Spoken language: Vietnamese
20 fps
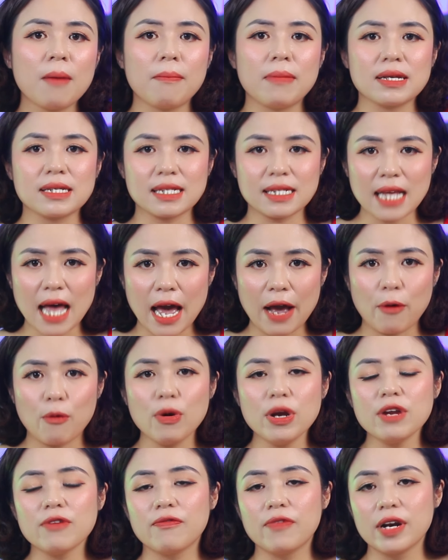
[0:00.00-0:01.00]
mà giải
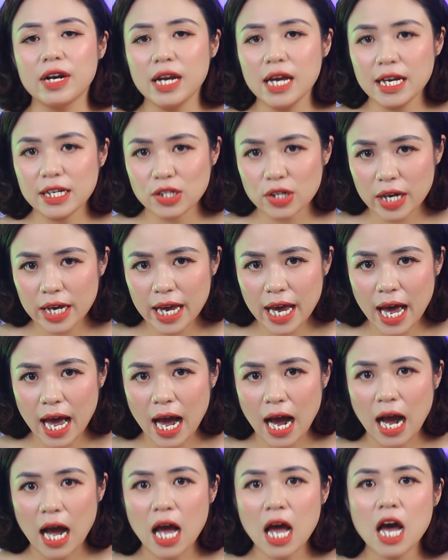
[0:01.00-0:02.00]
quyết được vấn đề cho khách hàng.